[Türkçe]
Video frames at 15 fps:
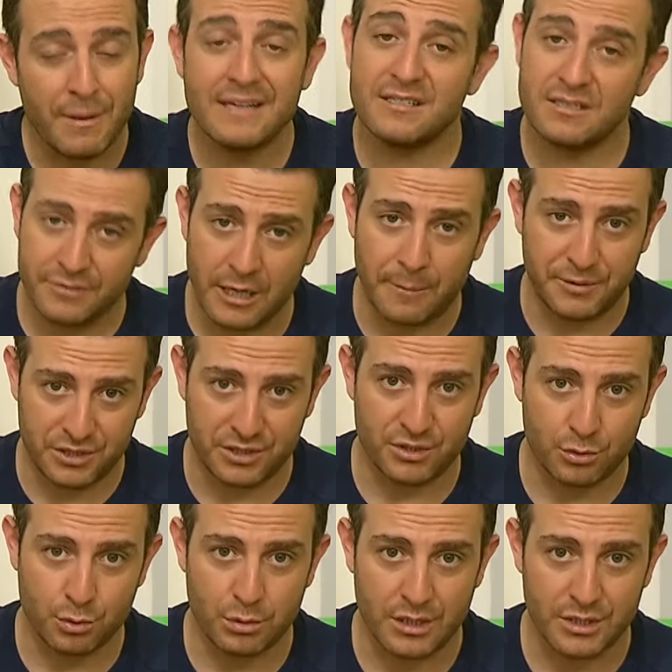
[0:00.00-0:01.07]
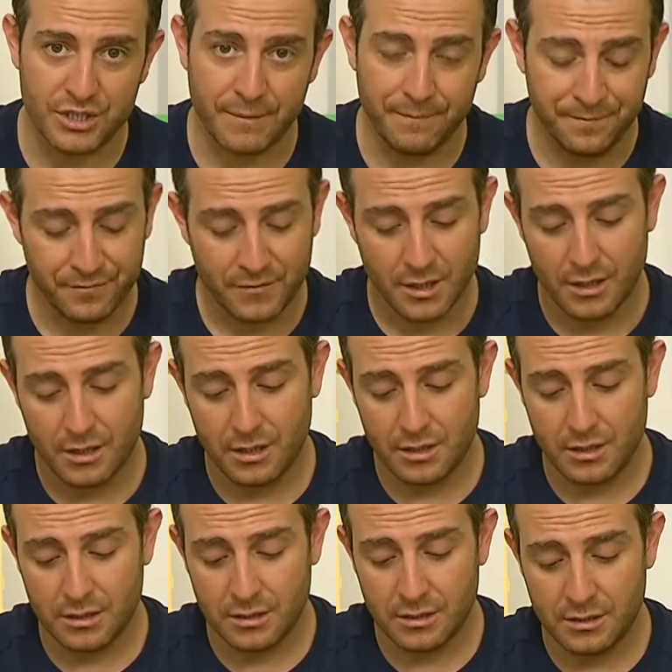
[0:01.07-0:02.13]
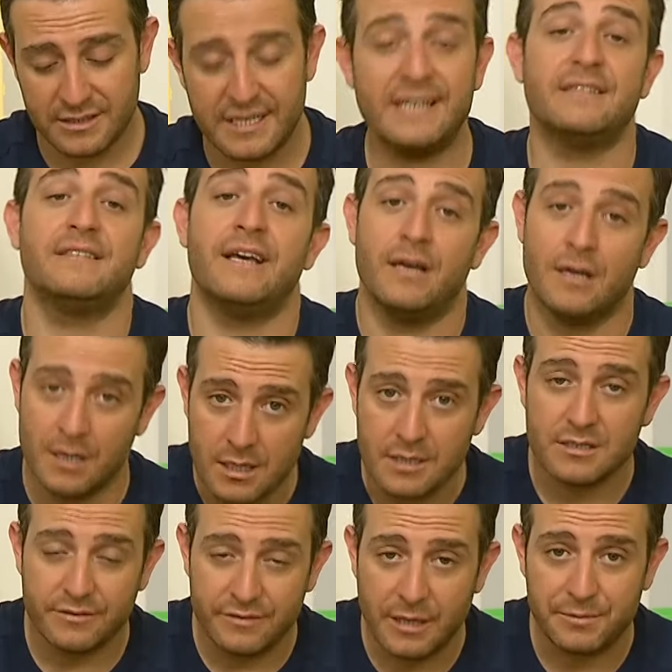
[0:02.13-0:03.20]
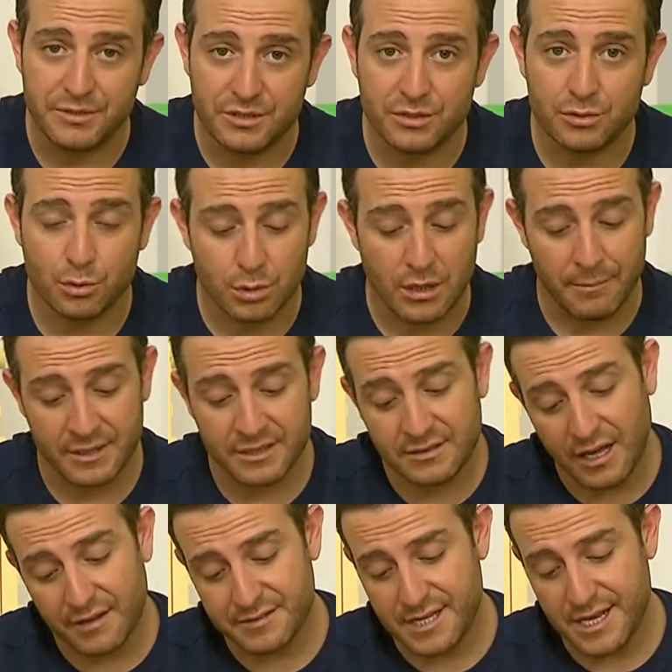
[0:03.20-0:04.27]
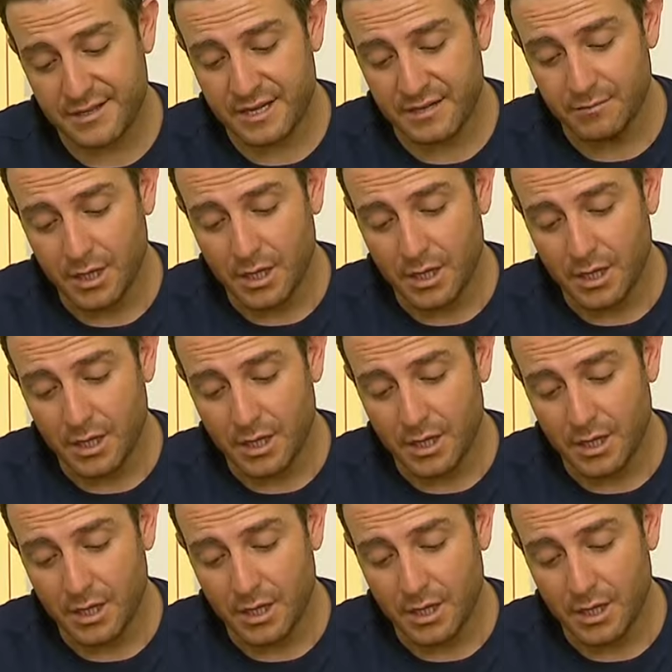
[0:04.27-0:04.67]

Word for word: Ben sıvı yapıştırıcı kullanacağım. Ee, senin de sıvı yapıştırıcı kullanmanı tavsiye ederim.